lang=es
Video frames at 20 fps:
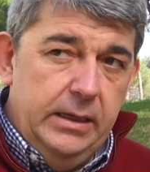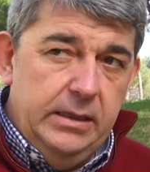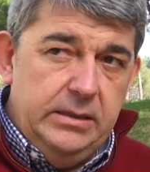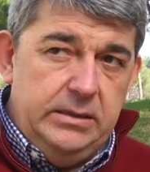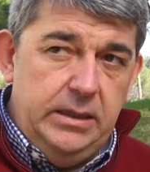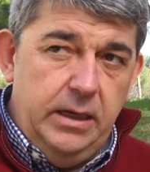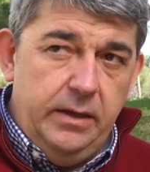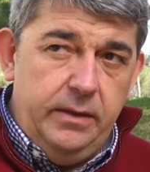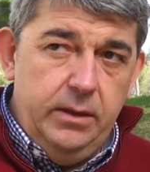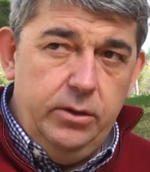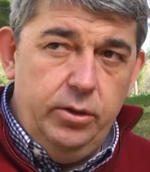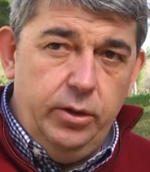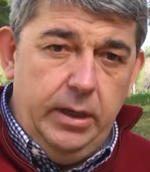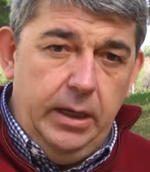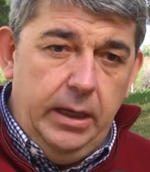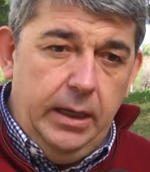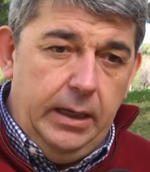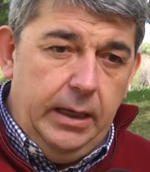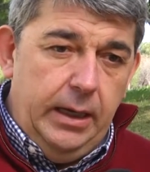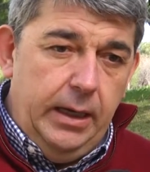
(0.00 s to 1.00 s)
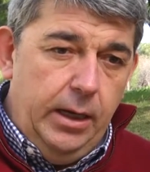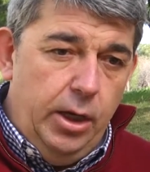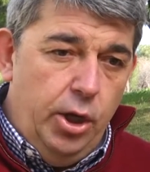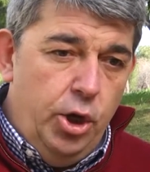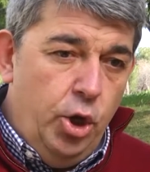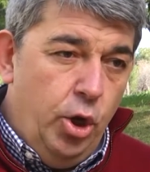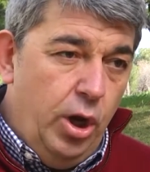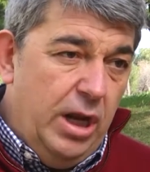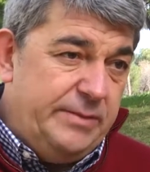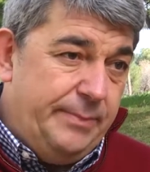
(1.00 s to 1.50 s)
Sí es cierto que,
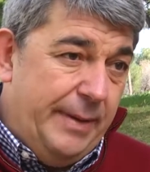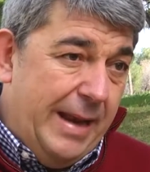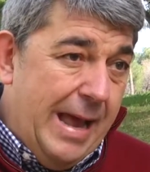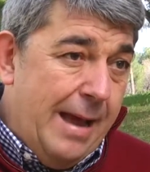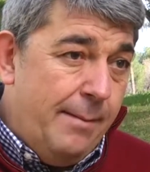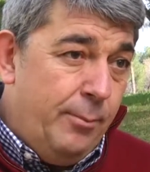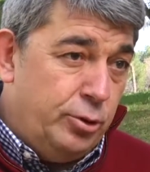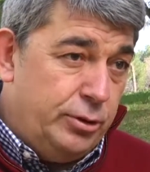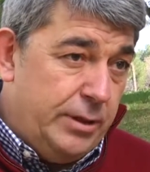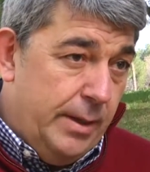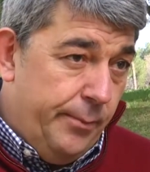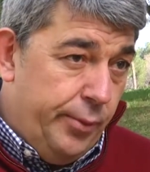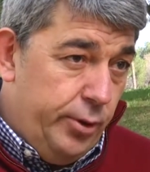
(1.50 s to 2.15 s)
no la esperábamos tan